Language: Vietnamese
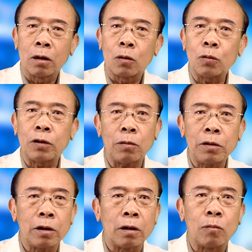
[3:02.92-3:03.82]
cũng
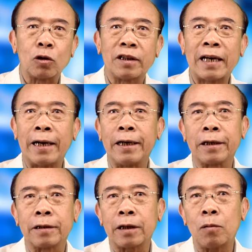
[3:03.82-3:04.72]
giống như là một gia
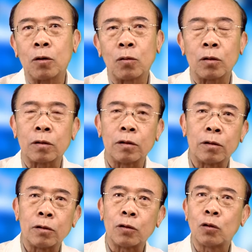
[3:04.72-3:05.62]
đình sau một cuộc
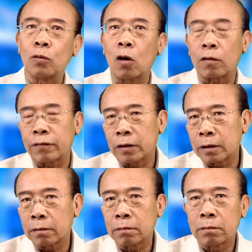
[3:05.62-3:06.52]
ờ, xung đột
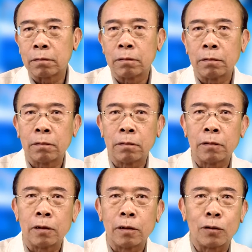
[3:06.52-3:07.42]

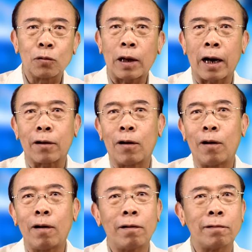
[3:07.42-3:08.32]
chúng ta
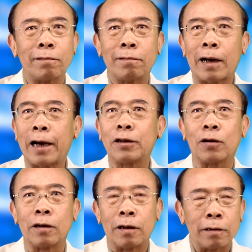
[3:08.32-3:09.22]
có hai
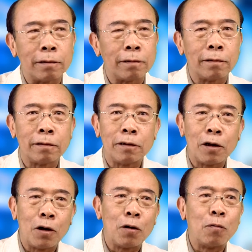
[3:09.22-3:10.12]
chọn lựa
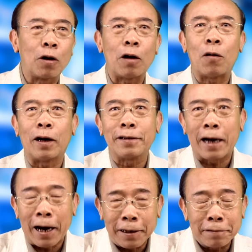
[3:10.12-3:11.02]
một là hòa
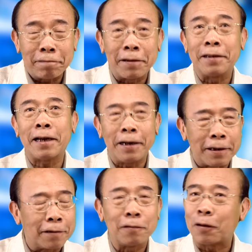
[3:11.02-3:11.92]
giải để gia
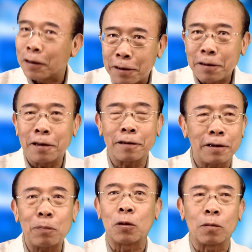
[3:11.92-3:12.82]
đình hoặc đất nước
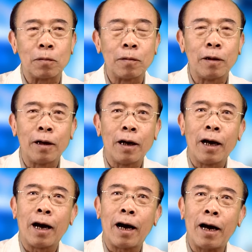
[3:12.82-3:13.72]
tiếp tục
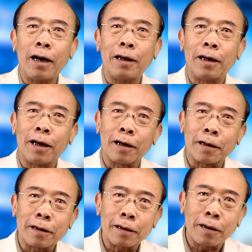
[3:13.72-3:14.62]
hai là
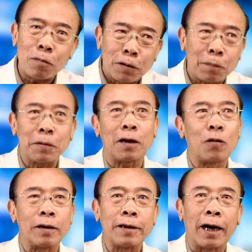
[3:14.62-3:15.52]
không chấp nhận
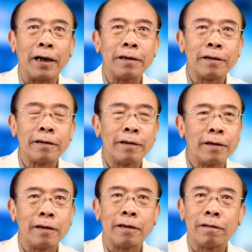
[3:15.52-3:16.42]
hòa giải
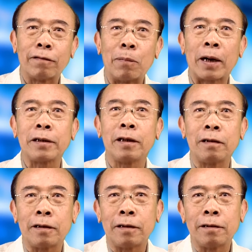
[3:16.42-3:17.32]
và mặc
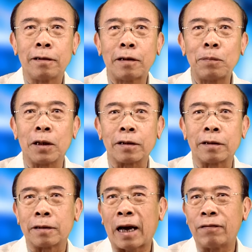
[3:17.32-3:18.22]
nhiên chấp nhận
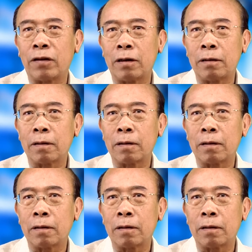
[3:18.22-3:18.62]
sự tan vỡ.